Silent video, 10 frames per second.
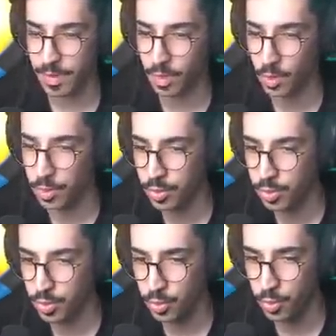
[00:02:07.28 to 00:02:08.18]

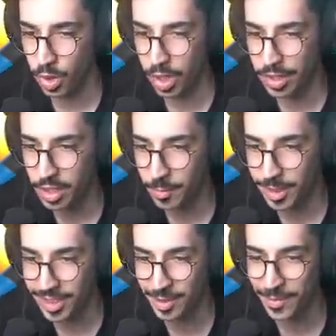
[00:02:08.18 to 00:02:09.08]
اوف والله اني
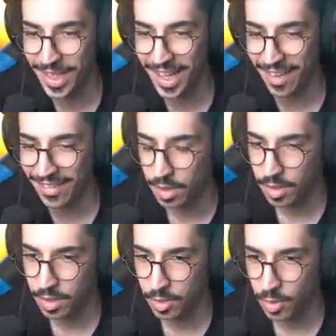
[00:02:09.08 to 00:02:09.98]
قمت ام العافيه
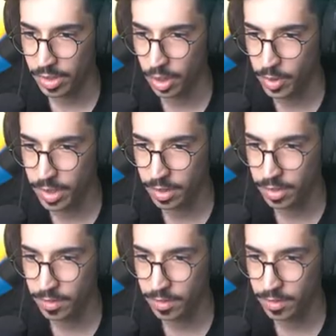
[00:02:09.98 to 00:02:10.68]
عاد خوينا